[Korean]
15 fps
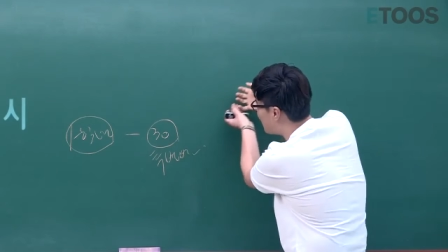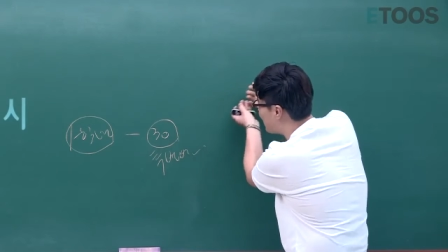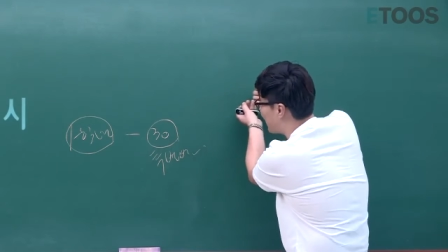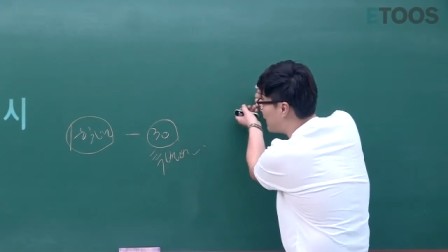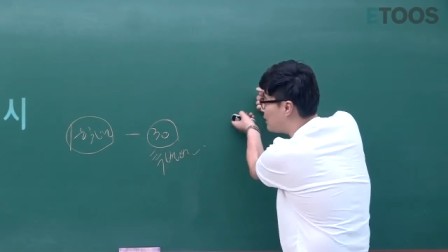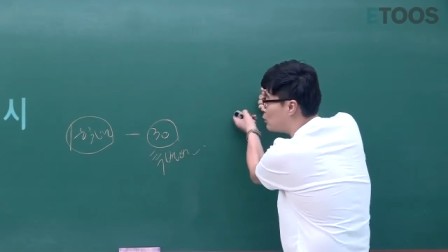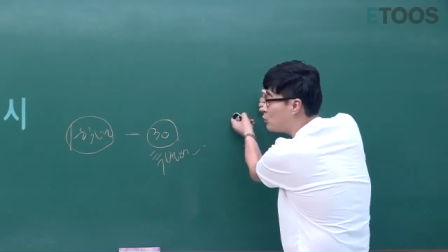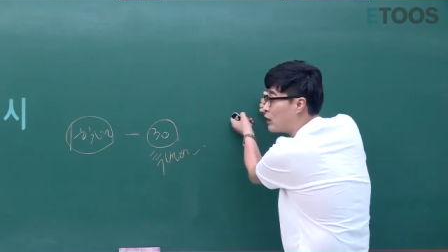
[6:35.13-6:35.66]

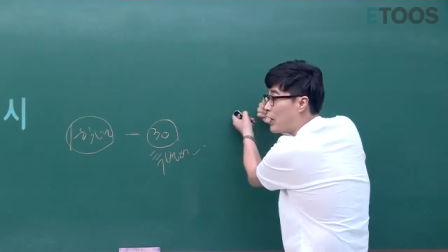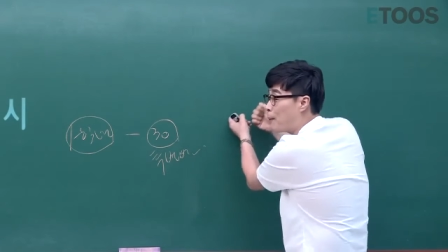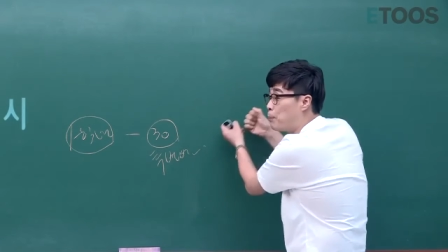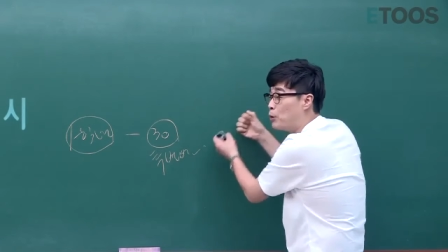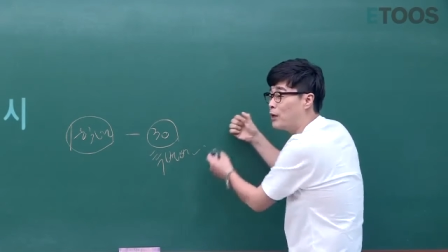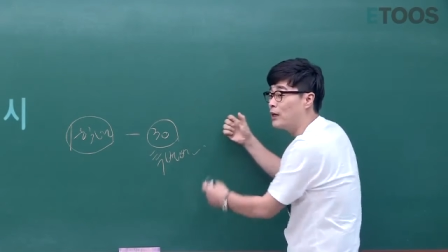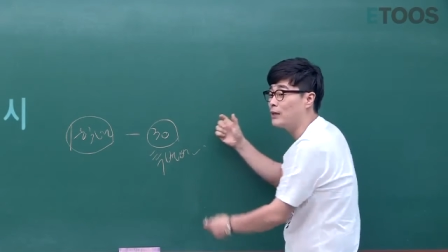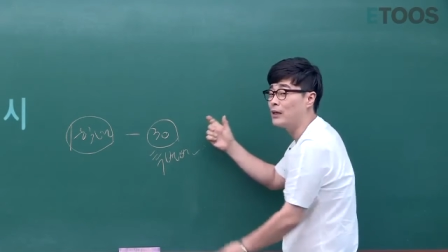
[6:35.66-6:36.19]
내신으로 대학
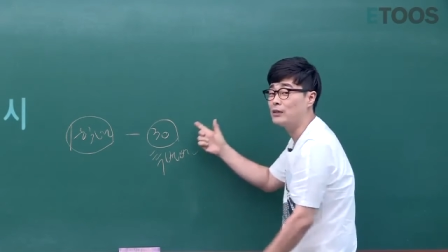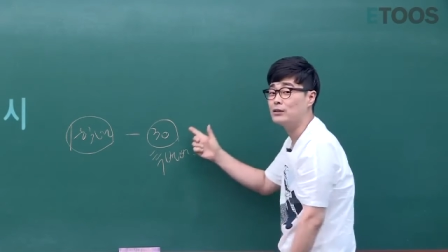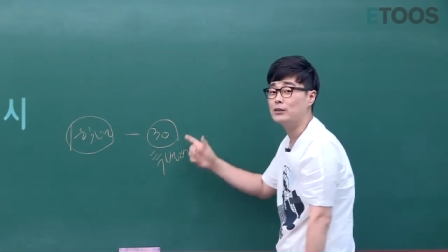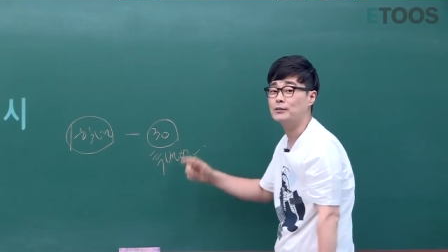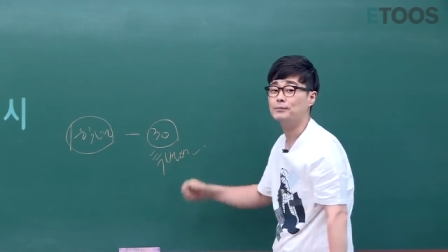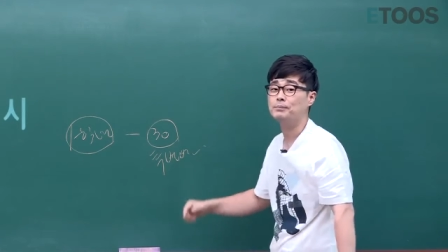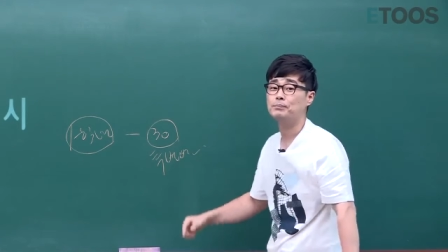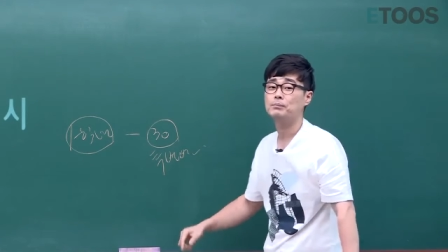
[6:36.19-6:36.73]
보내야 되거든
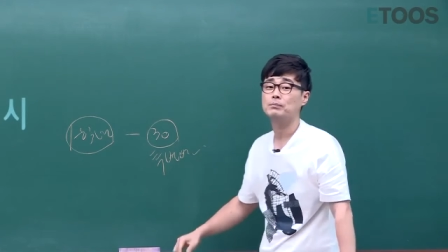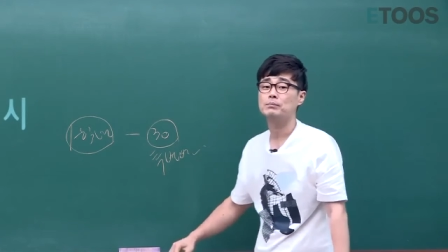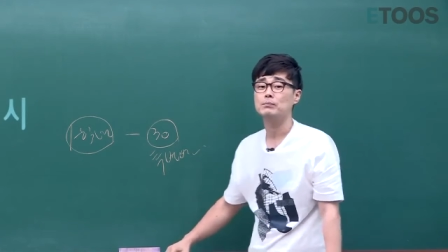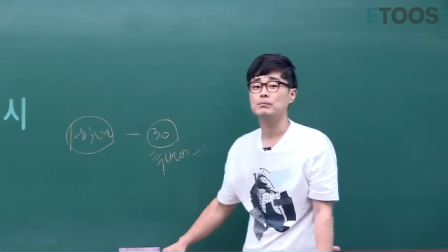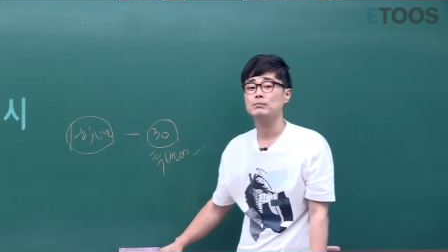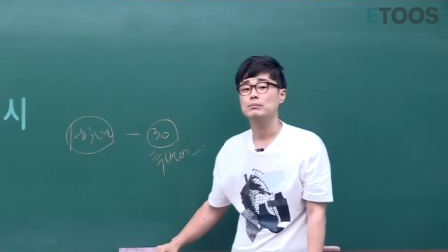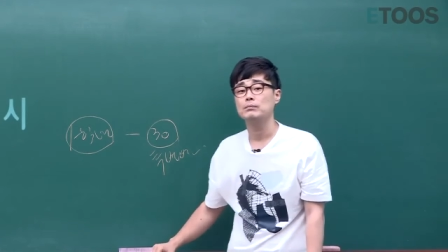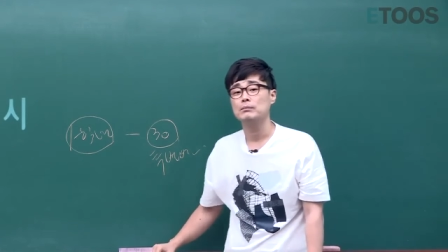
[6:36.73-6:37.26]

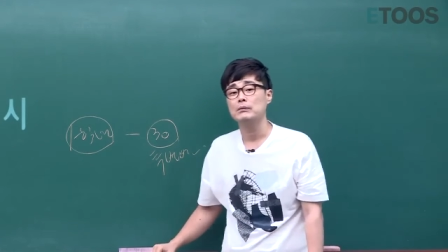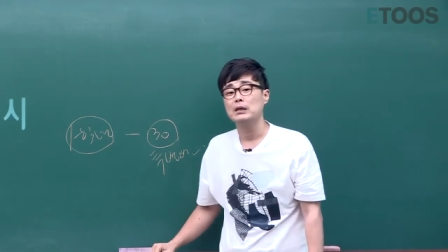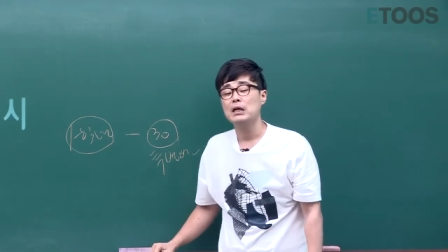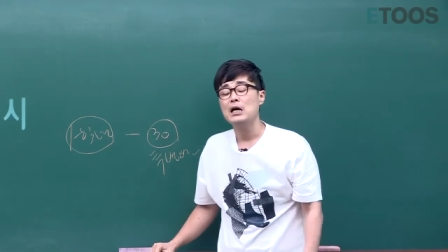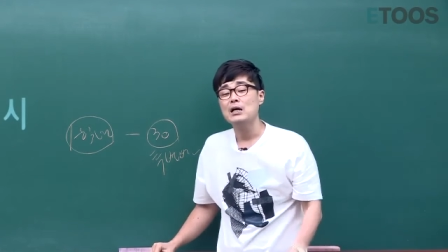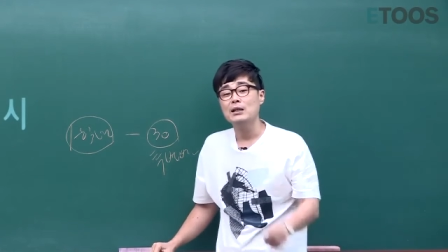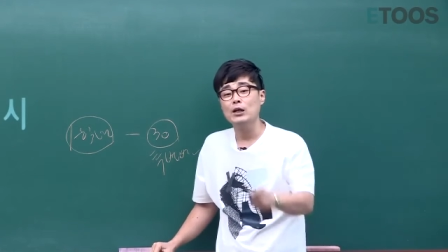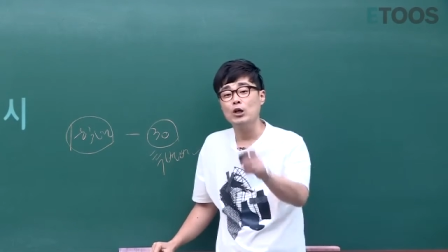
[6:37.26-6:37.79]

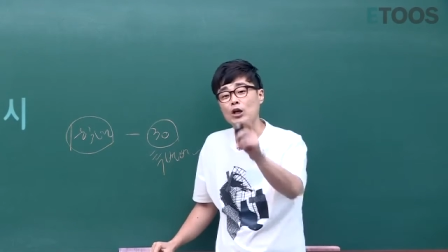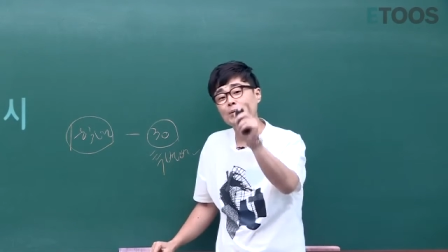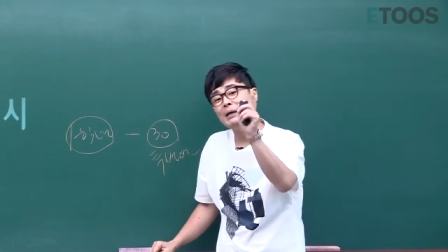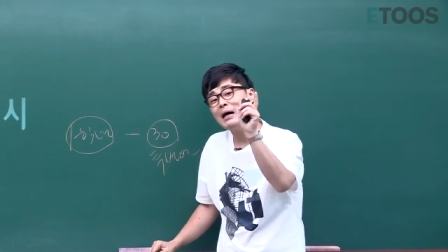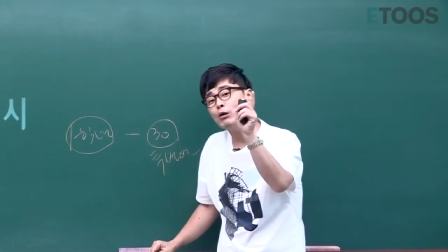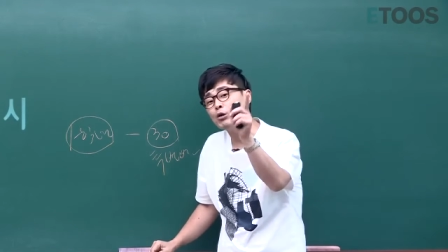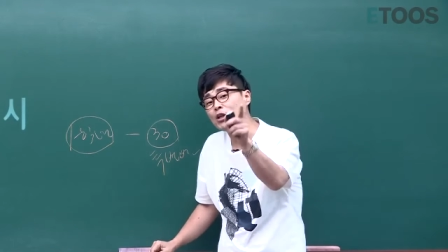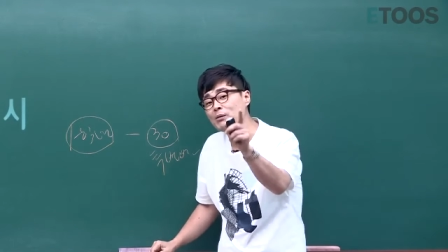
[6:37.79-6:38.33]
근데 여러분
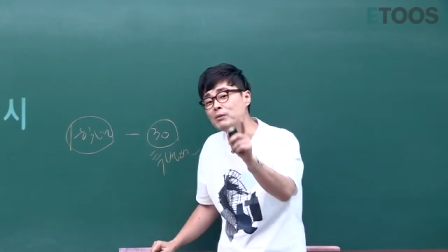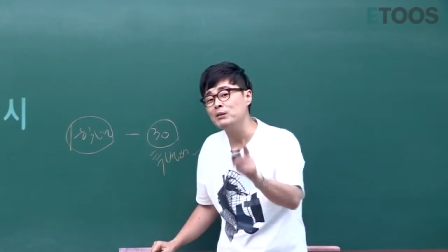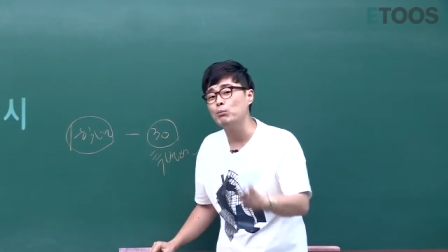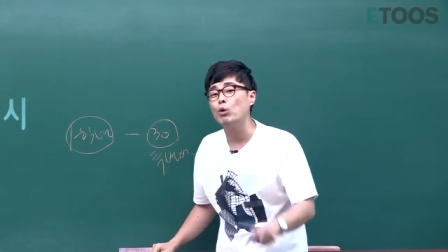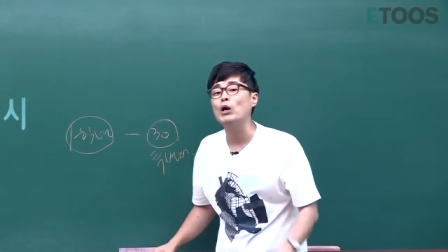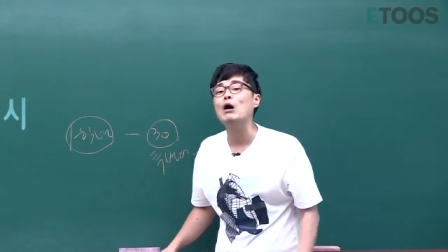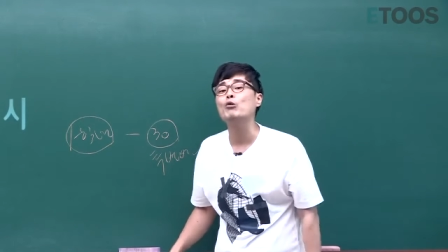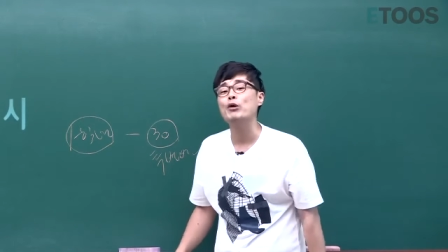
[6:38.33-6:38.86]
학교 선생님들
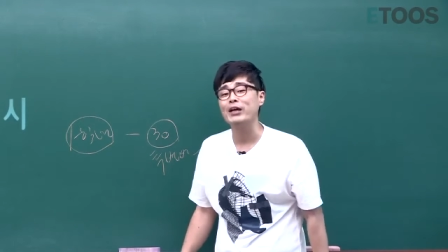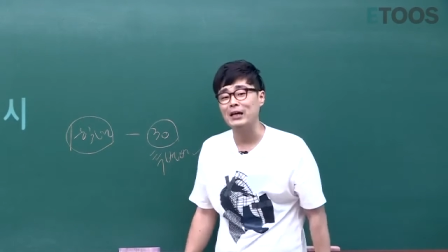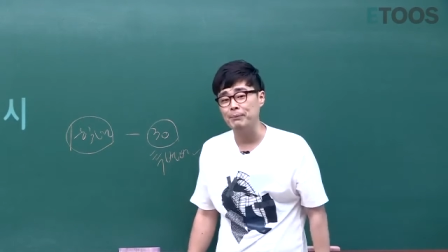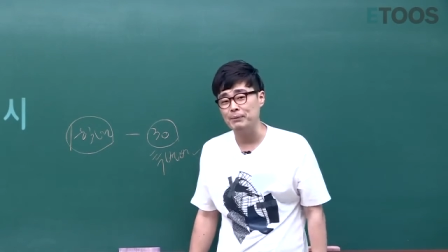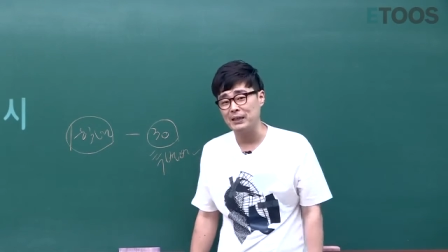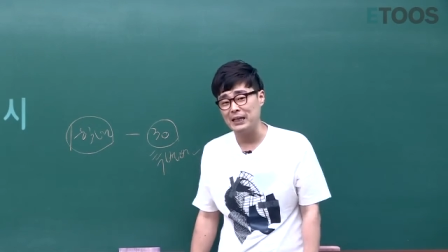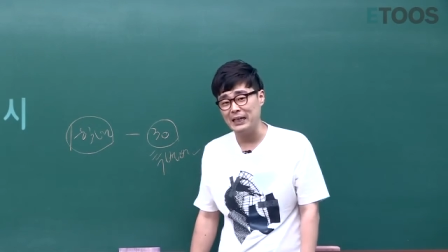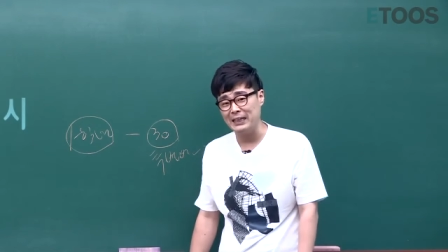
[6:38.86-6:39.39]
뭐라고
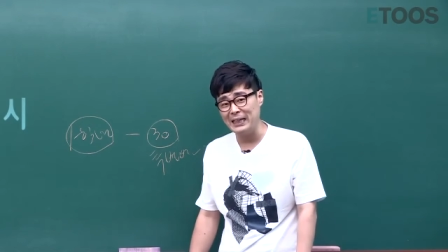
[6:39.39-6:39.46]
얘기합니까?